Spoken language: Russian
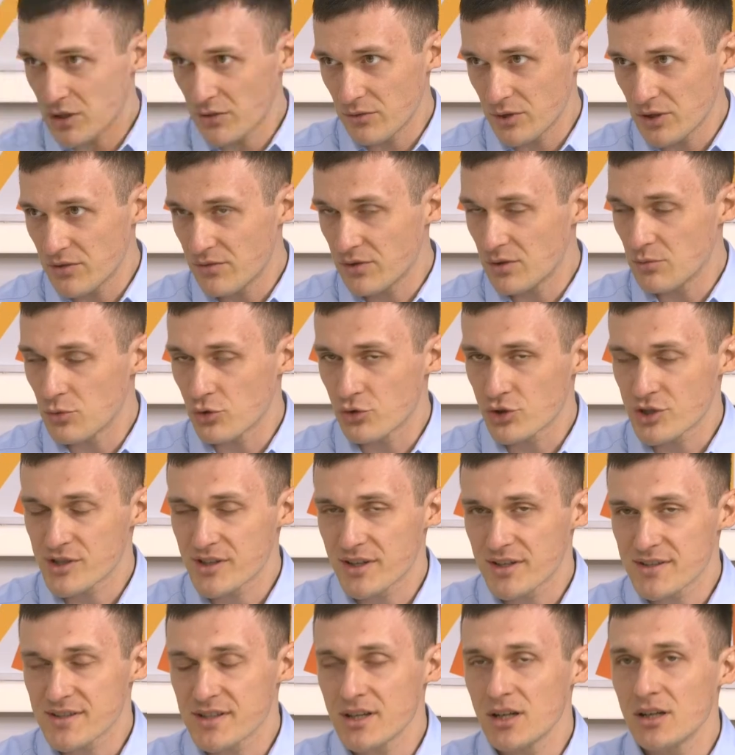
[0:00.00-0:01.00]
Первые две мы уже
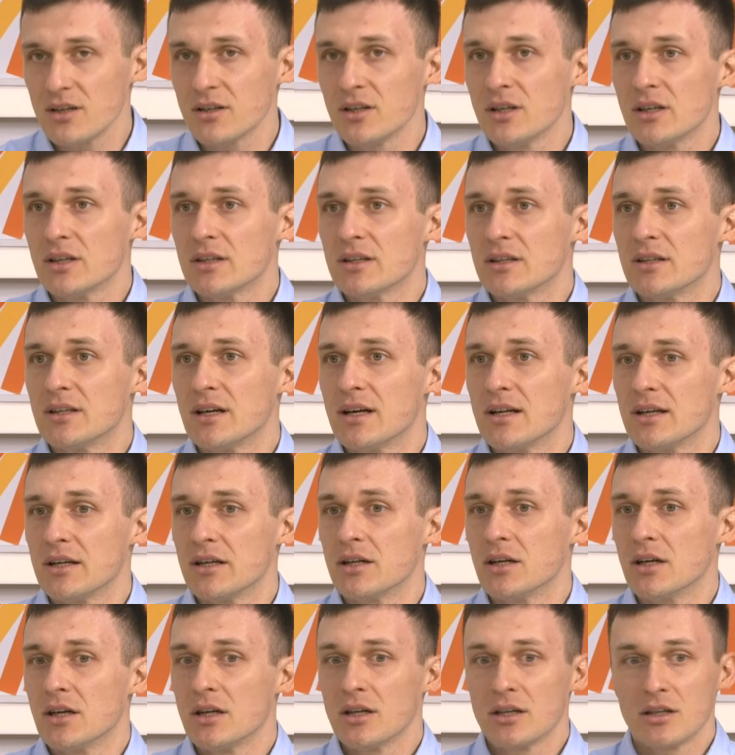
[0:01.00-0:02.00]
сказали. Угу.
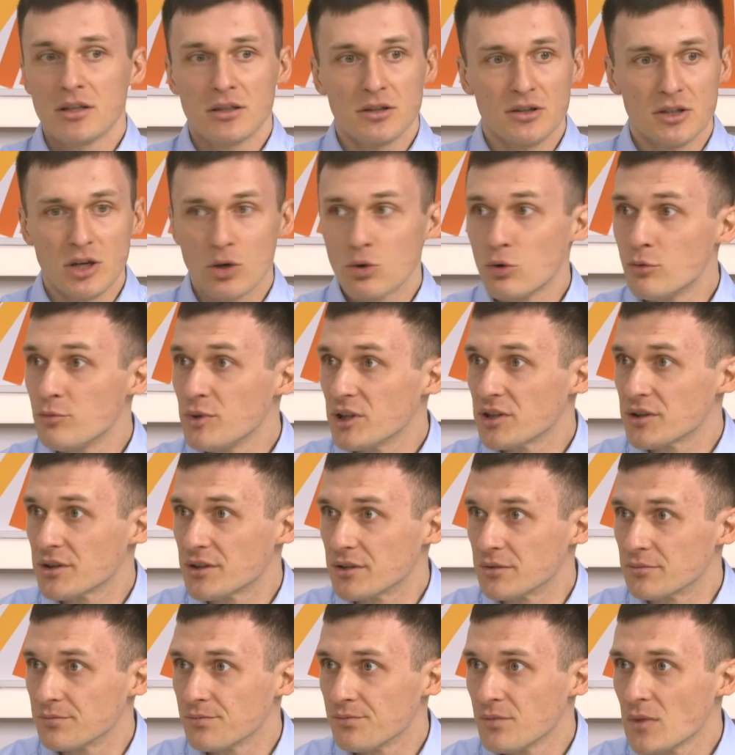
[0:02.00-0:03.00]
Далее,
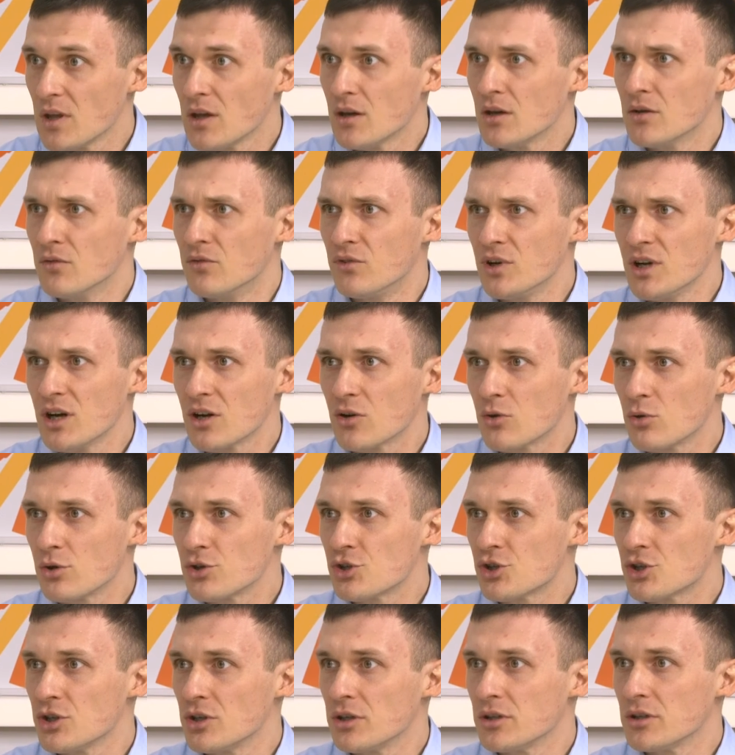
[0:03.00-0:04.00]
документы вы
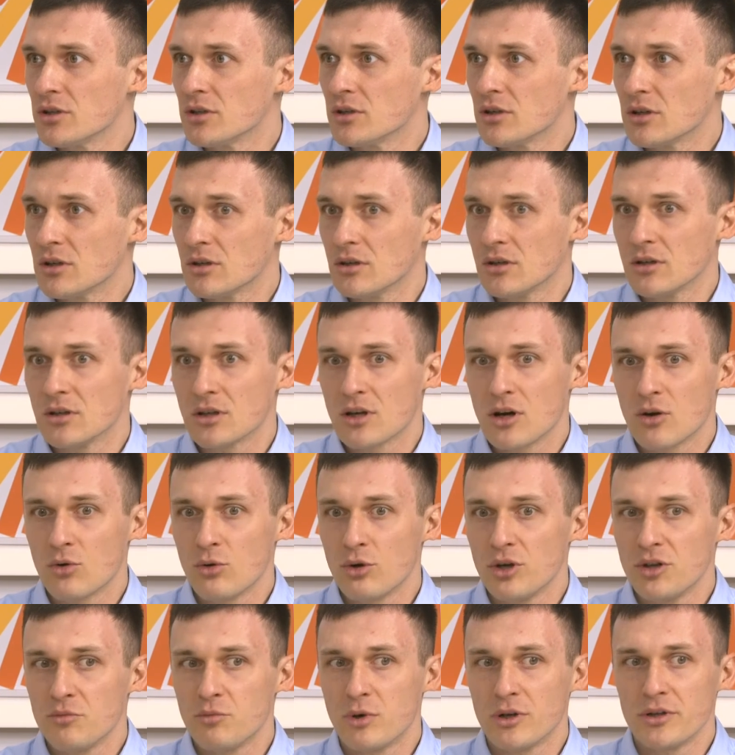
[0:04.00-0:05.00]
окончили э,
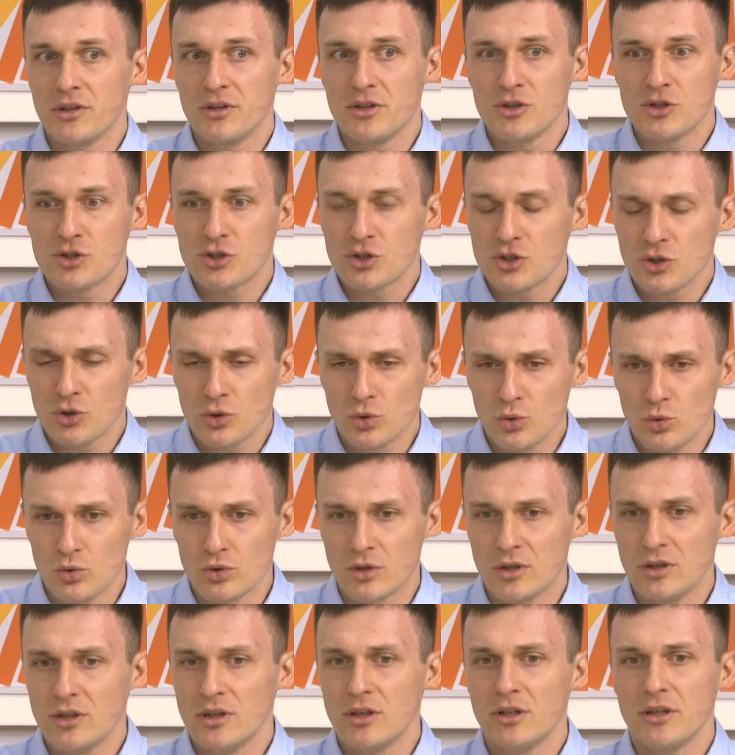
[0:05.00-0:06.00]
какой-либо
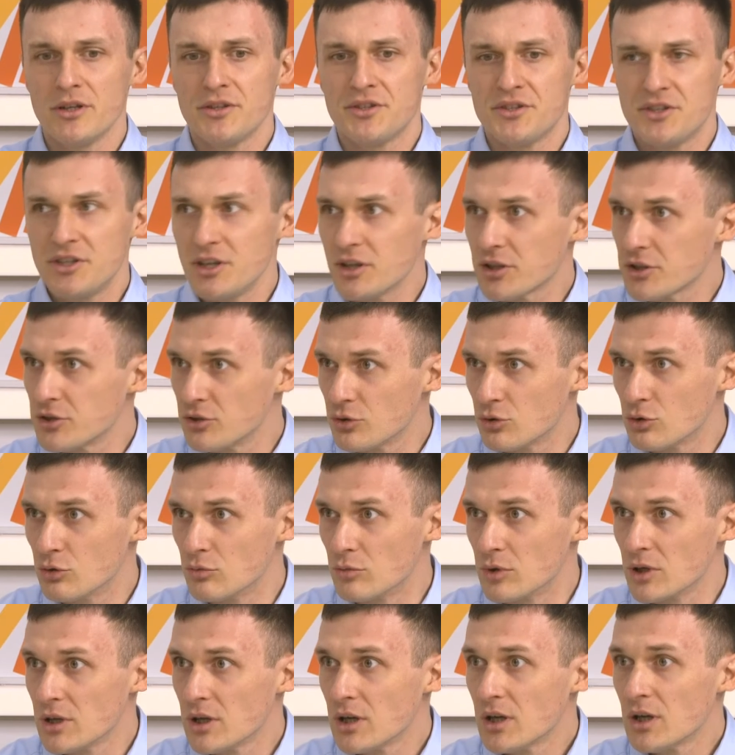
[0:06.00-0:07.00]
институт или
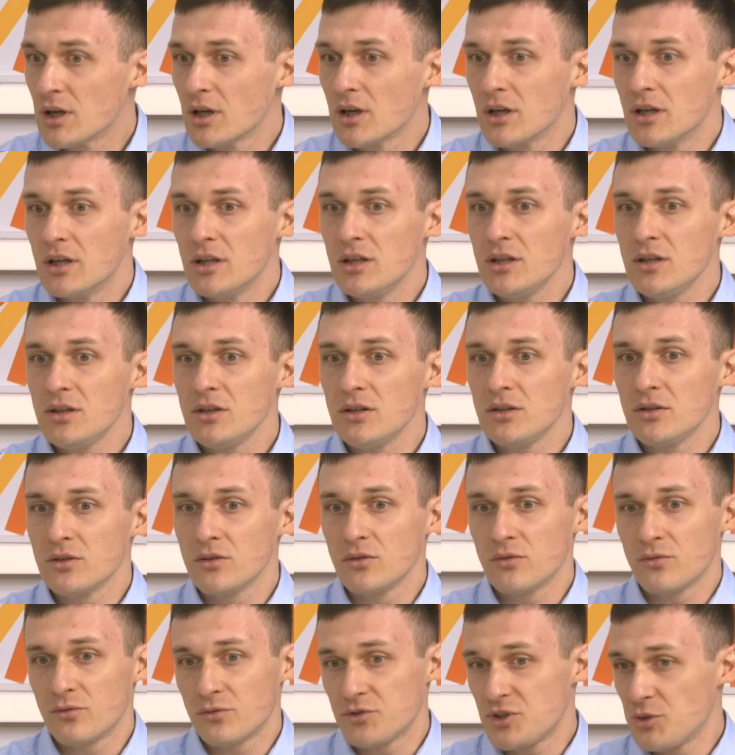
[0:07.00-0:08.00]
техникум,
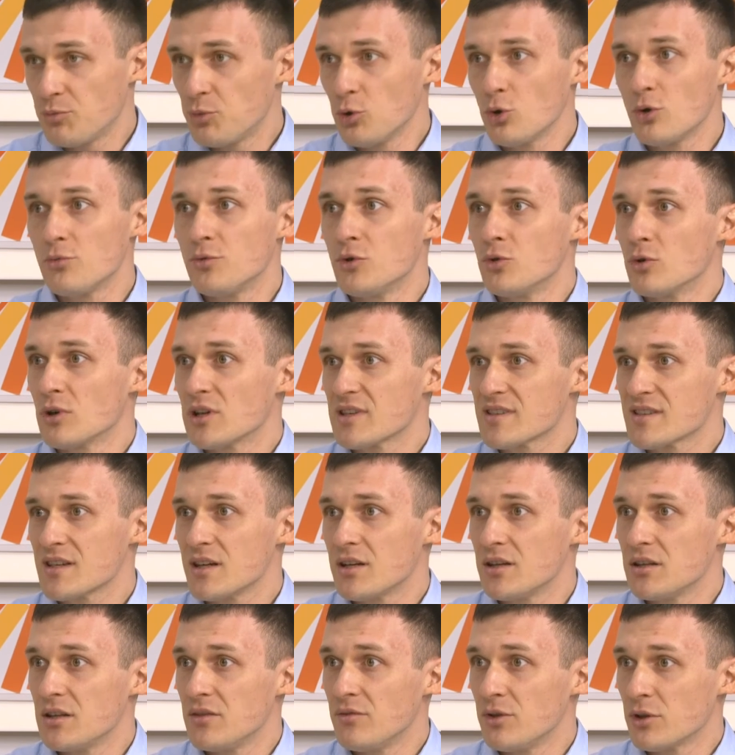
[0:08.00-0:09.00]
и в дипломе
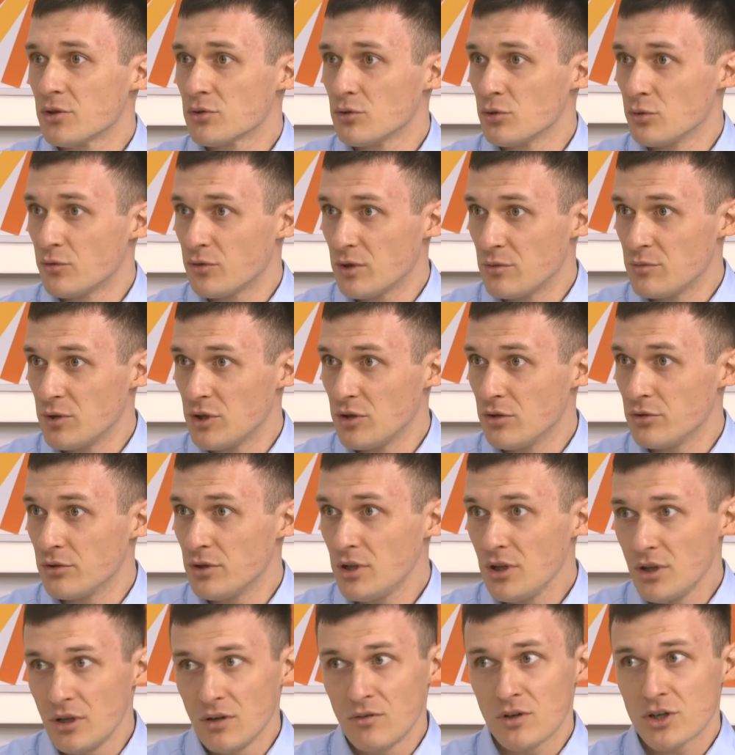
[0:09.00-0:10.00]
указали неверную фамилию
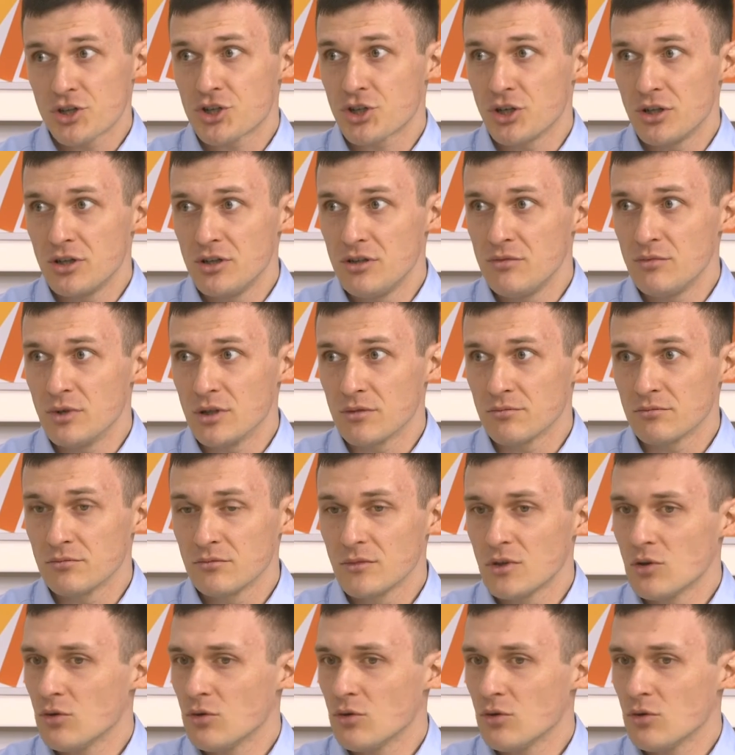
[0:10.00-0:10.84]
или ваше имя,